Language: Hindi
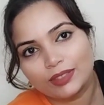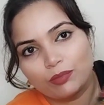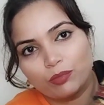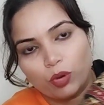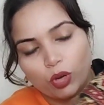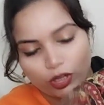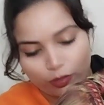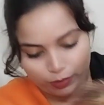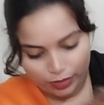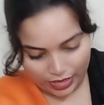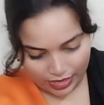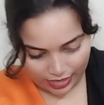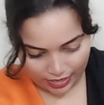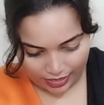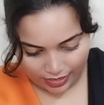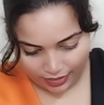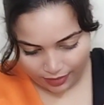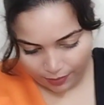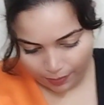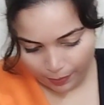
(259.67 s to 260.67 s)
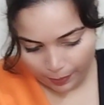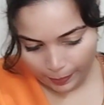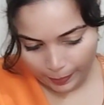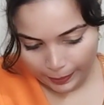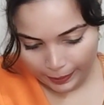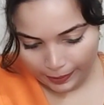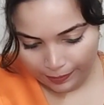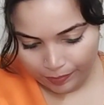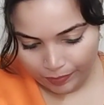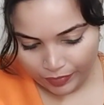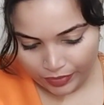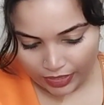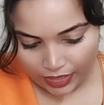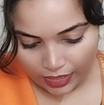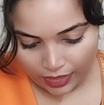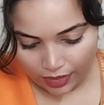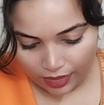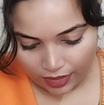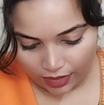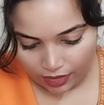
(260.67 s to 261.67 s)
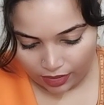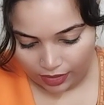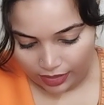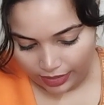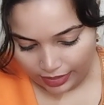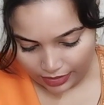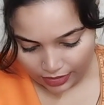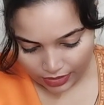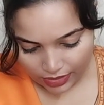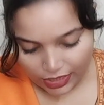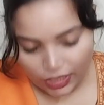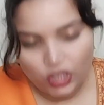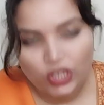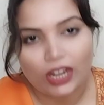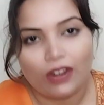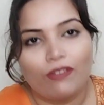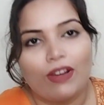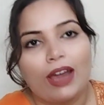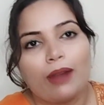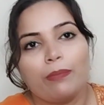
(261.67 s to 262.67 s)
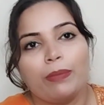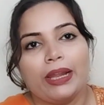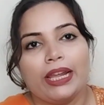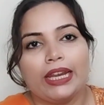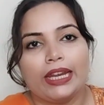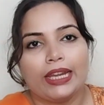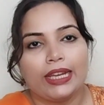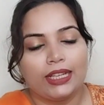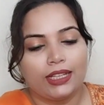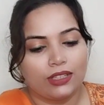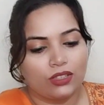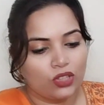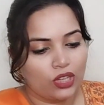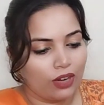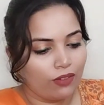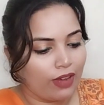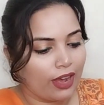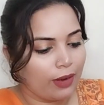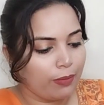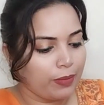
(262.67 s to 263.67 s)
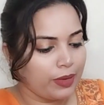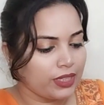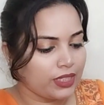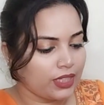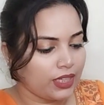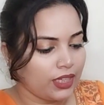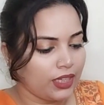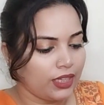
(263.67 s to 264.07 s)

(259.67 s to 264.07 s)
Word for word: बहुत प्यारा है एंड इसकी शलवार प्लेन है शलवार पे इसके